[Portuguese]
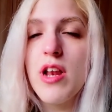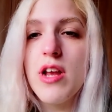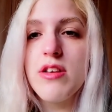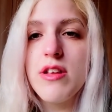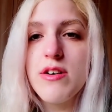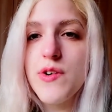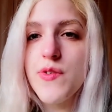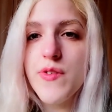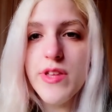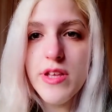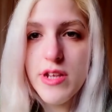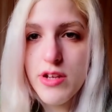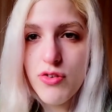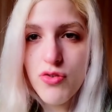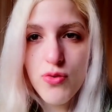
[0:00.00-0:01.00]
eu se calhar
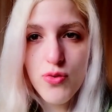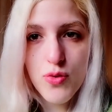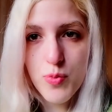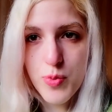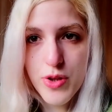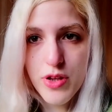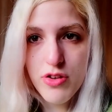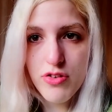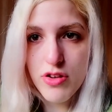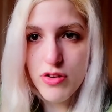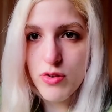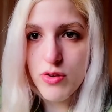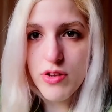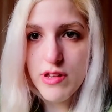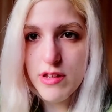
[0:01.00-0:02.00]
estava a fazer isto tudo
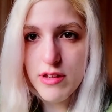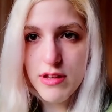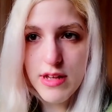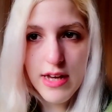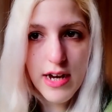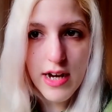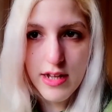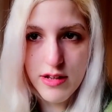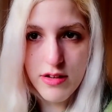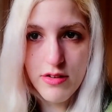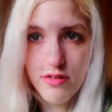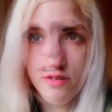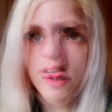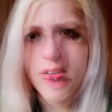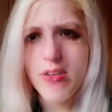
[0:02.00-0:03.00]
pelas razões
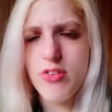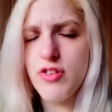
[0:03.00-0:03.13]
erradas.